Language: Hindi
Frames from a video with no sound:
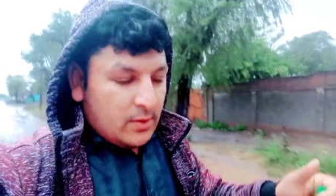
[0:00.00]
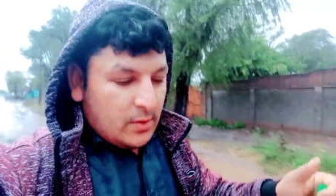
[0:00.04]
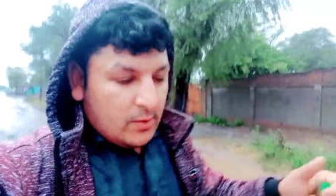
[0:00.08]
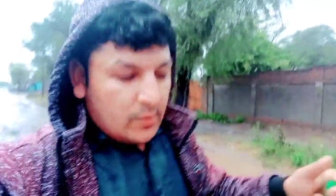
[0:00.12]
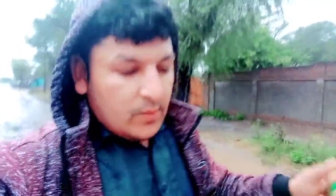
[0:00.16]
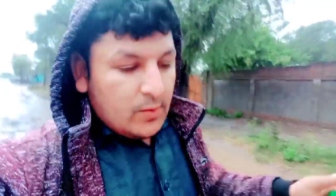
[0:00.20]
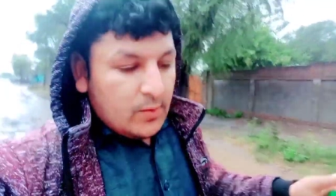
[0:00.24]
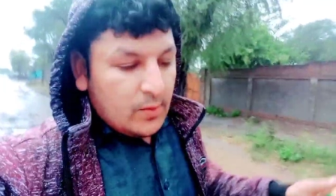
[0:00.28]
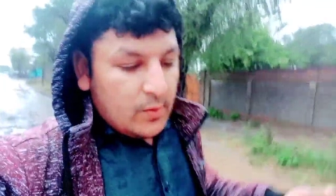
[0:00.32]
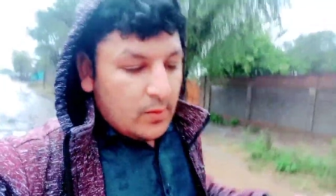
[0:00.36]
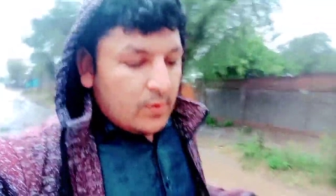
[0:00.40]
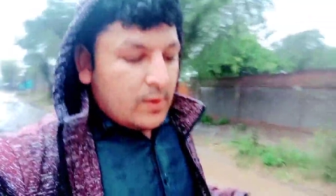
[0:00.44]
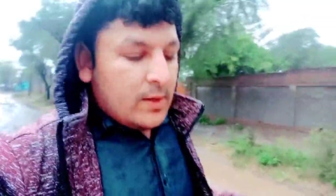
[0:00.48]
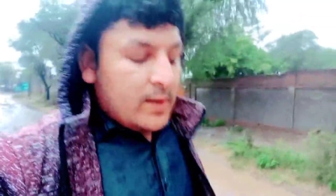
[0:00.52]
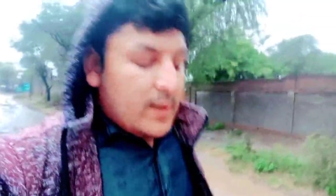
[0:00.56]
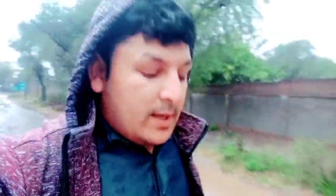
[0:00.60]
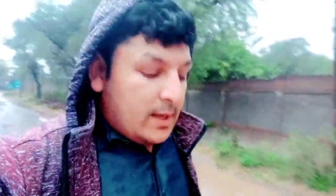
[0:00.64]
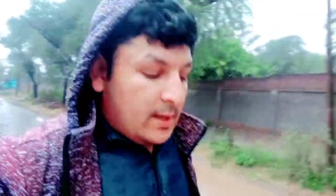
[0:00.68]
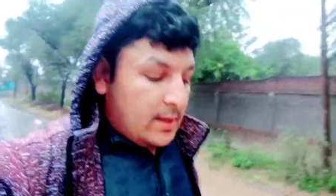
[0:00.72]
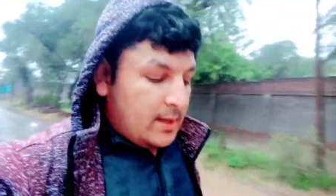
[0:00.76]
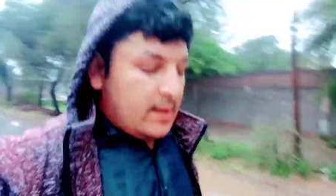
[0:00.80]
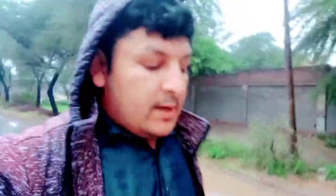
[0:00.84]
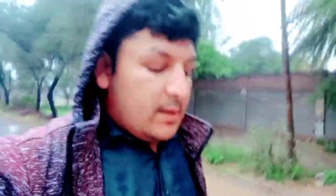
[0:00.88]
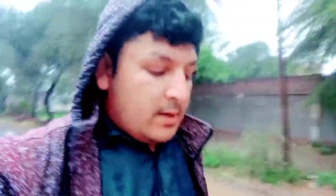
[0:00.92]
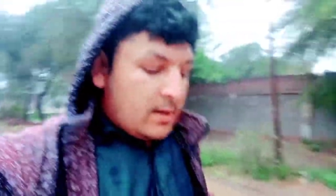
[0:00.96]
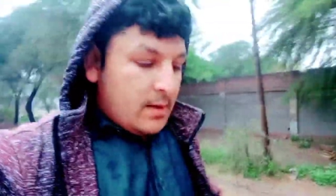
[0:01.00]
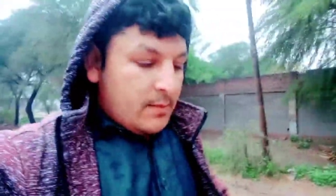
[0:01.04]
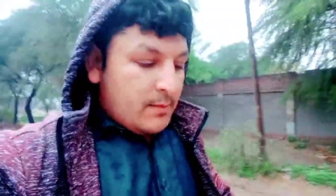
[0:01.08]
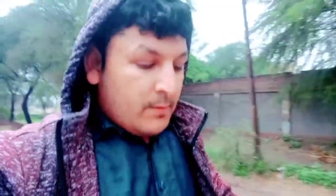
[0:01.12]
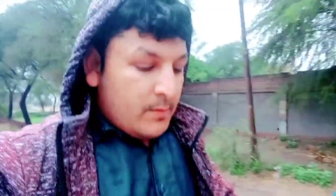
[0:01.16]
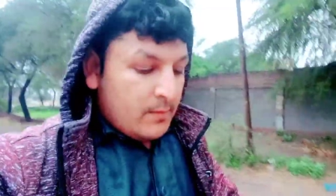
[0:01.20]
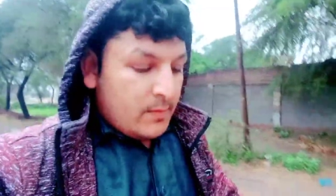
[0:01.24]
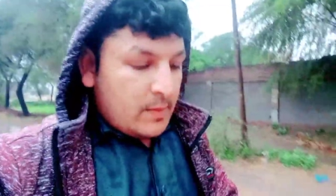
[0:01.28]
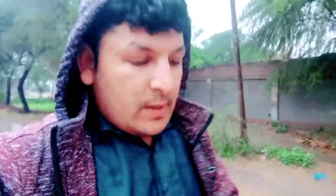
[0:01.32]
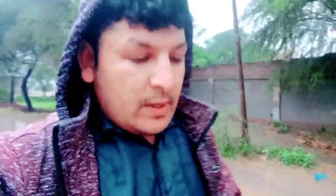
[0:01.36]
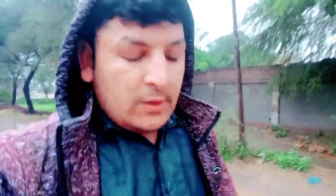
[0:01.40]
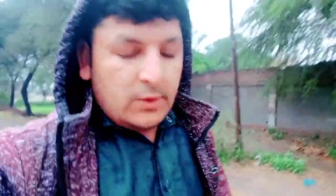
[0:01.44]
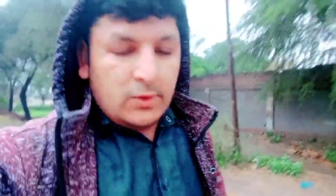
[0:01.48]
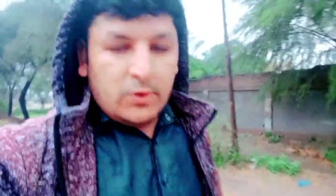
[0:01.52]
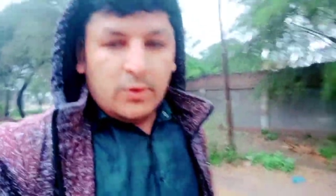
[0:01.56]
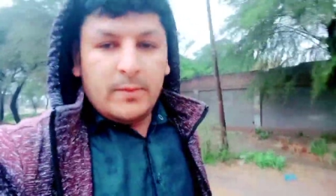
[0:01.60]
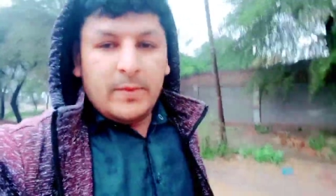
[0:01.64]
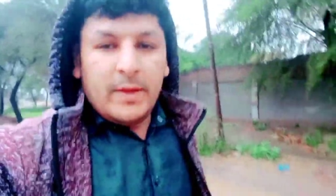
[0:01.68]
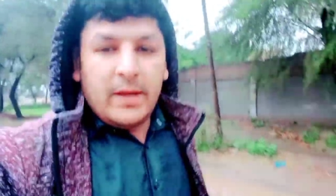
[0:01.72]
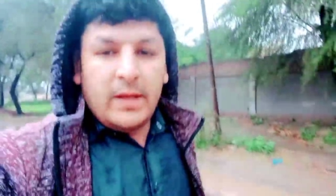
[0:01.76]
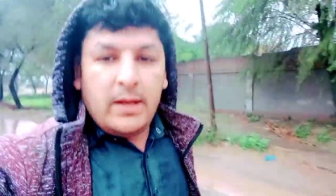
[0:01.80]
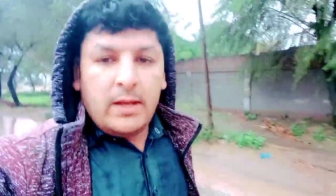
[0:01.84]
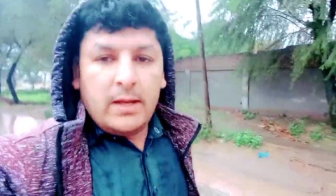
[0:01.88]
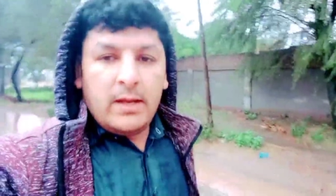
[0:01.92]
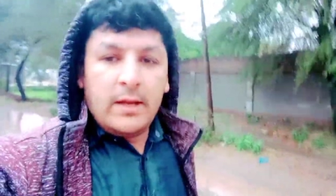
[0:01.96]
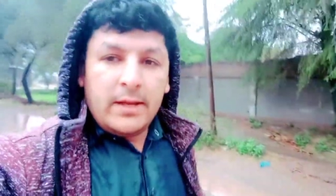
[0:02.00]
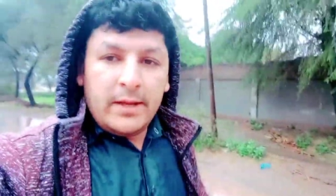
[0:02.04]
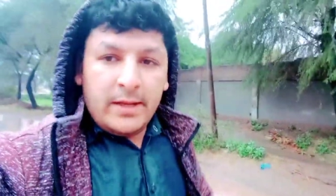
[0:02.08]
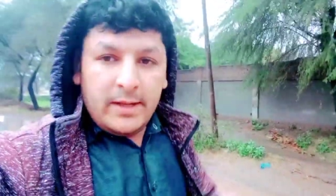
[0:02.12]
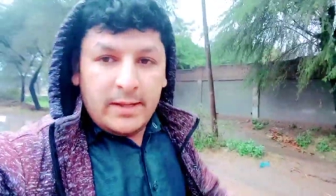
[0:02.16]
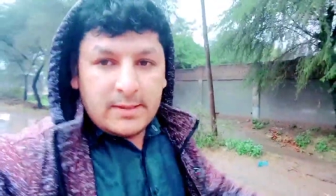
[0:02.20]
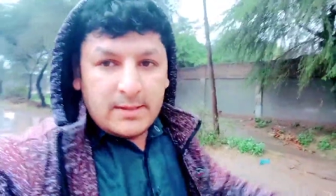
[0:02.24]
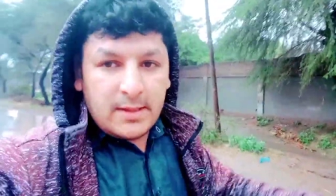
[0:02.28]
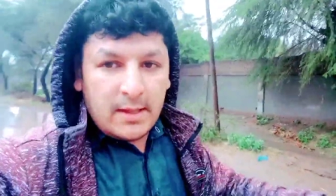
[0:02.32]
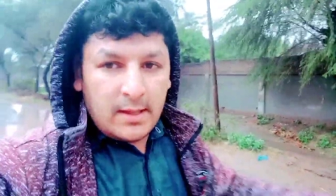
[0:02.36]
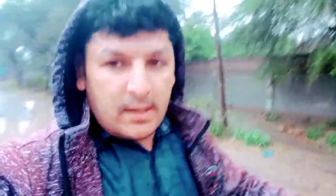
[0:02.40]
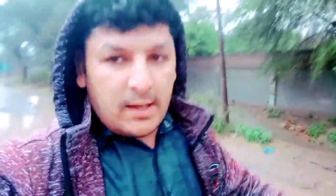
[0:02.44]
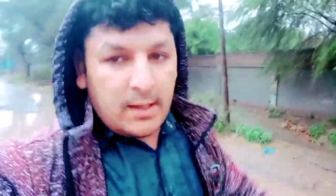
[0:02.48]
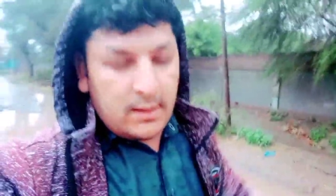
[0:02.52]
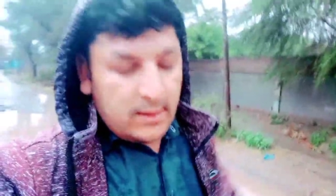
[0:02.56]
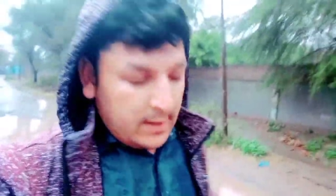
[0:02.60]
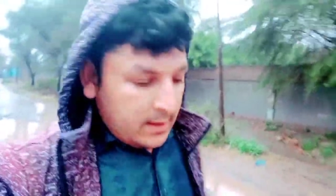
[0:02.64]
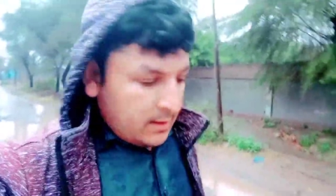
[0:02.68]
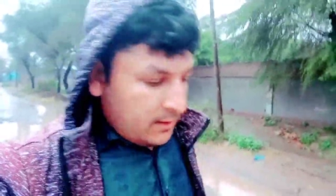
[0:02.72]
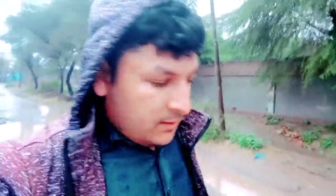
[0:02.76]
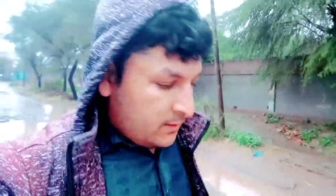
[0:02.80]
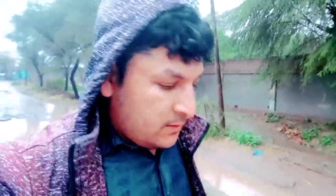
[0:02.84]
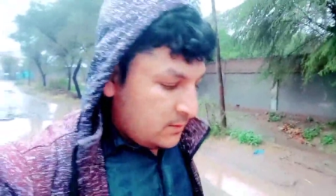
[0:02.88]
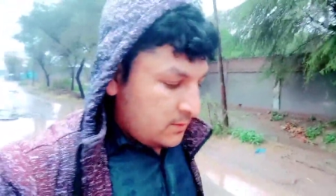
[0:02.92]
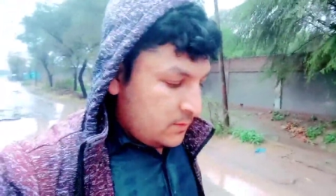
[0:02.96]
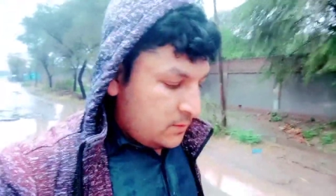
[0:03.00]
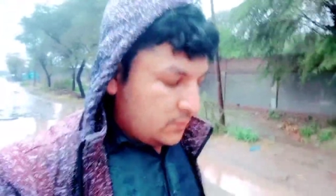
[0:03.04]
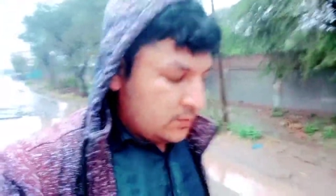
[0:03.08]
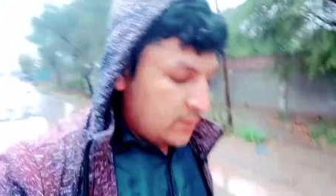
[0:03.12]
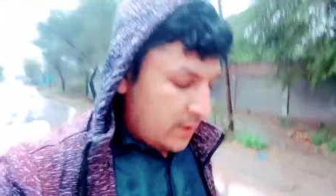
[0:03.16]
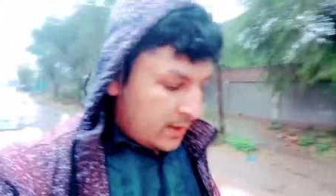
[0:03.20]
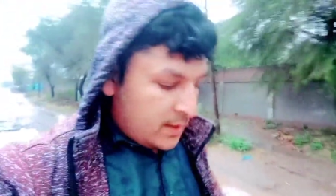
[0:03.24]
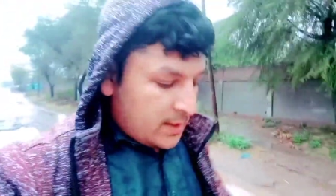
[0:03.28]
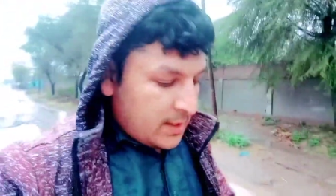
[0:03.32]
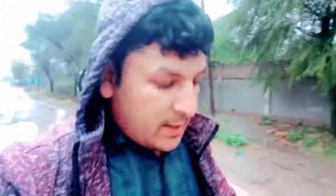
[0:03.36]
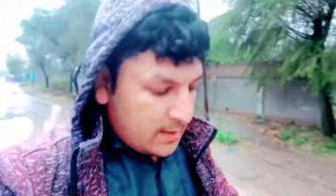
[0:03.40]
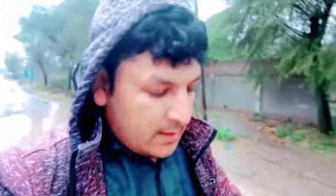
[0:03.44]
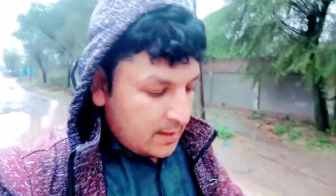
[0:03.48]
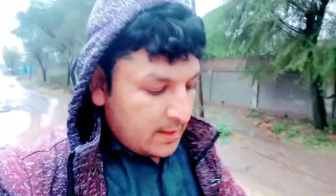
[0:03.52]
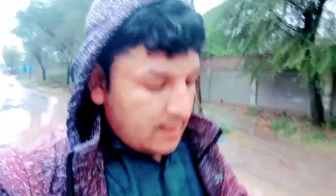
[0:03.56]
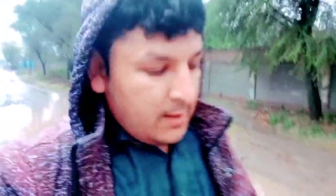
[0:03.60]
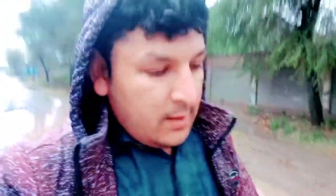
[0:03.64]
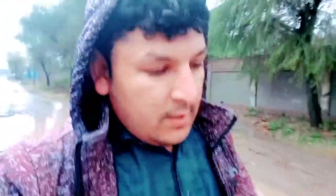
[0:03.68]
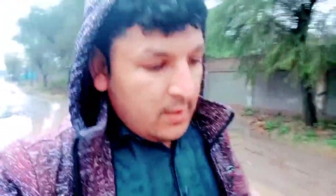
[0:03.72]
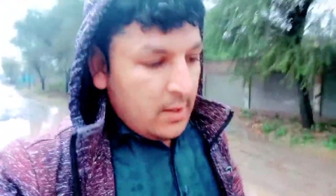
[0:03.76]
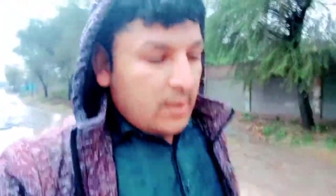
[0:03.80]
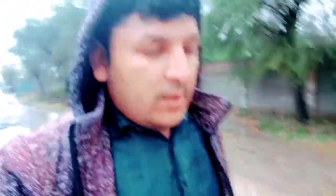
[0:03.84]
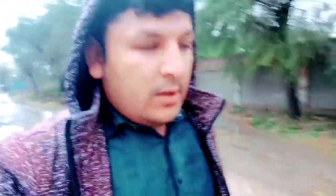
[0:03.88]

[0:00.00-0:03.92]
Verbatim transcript: तो घर के काम काजों में ही सारा दिन गुजर जाता है